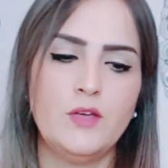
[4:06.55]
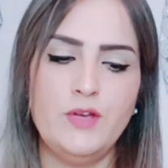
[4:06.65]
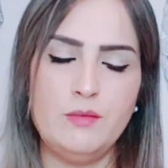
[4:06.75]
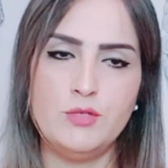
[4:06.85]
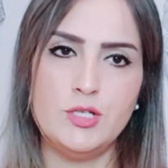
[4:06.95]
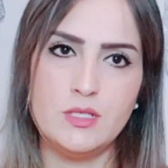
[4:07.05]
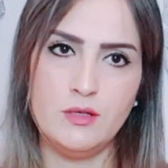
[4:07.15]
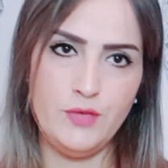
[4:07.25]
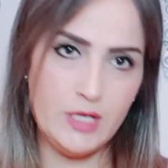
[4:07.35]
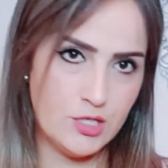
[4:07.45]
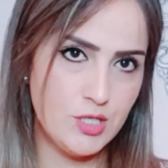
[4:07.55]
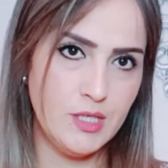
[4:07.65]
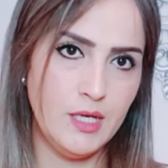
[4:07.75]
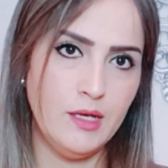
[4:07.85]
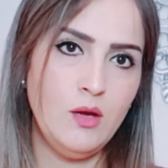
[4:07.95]
فين مشيت فين
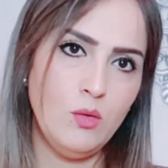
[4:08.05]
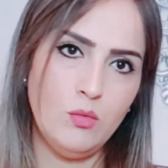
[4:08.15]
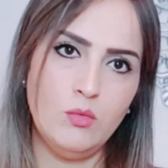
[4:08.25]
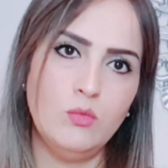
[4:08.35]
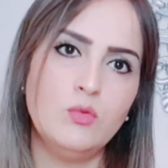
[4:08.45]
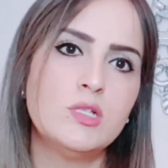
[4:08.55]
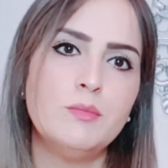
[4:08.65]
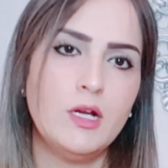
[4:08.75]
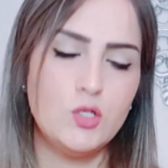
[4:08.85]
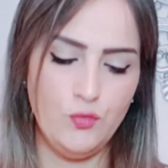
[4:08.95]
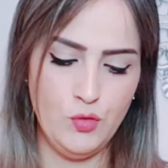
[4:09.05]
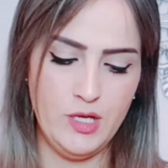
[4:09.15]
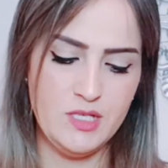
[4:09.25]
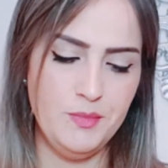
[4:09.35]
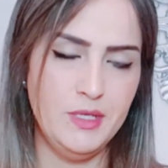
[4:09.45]
كنشري انا وتما غتشوفوا
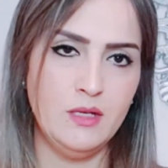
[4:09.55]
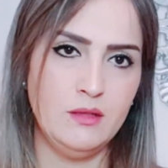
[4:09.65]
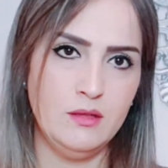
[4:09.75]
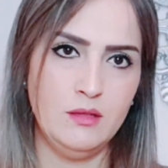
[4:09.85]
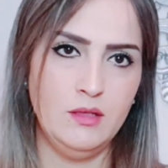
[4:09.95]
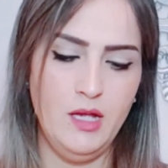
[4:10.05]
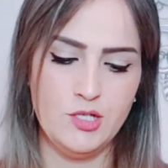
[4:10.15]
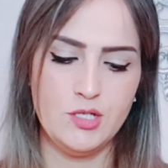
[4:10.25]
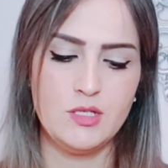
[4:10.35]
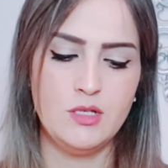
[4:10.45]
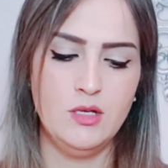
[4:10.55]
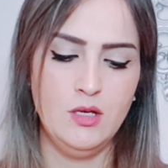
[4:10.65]
الاثمنه د الحاجات